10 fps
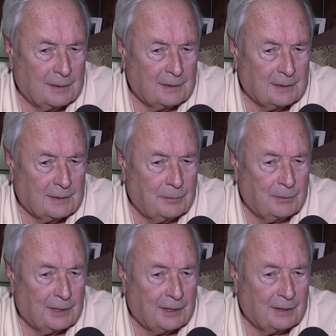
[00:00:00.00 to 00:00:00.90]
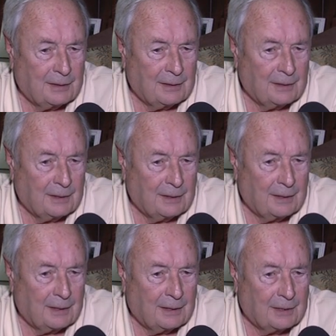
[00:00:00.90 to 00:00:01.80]
si bien
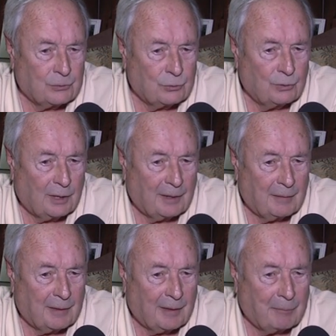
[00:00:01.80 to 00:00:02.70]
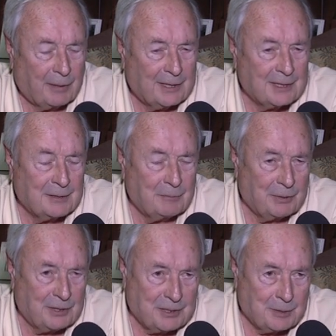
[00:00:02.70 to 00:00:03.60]
es una aparece en
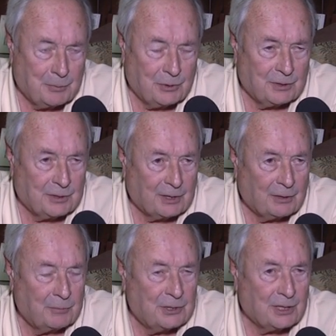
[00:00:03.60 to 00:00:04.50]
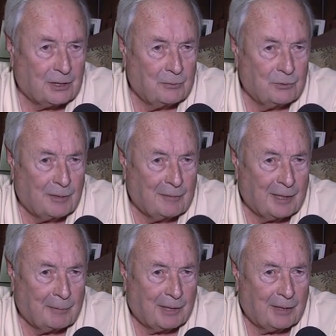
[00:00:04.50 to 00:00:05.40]
principio y entre comillas como una
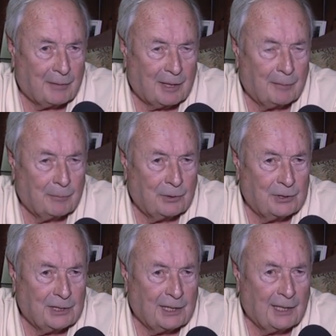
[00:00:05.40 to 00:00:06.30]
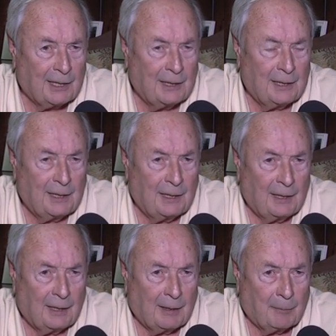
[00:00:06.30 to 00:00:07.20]
mala palabra la política,
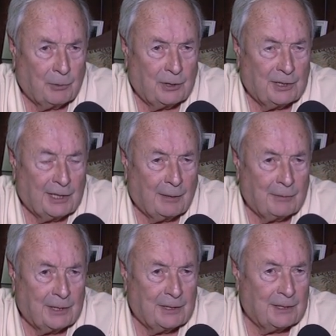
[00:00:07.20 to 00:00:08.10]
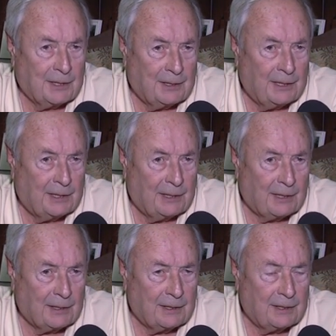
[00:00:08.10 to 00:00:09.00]
la política bien
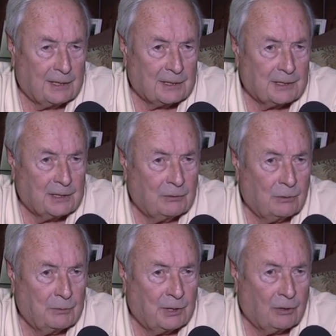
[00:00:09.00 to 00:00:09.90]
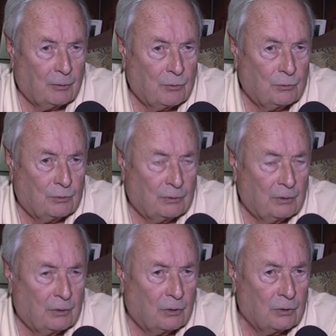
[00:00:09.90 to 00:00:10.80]
entendida y haciendo el bien común,
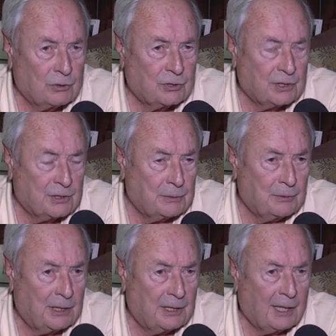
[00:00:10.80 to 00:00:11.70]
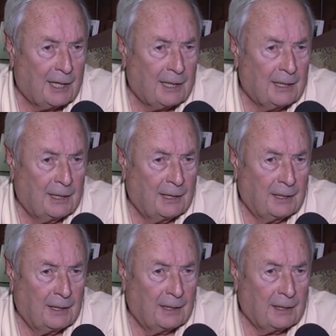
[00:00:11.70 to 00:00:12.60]
con sensibilidad
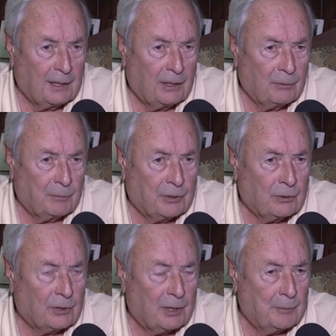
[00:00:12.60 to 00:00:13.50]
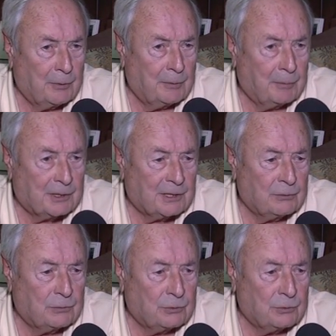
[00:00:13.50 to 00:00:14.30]
es lo mejor que le puede pasar a un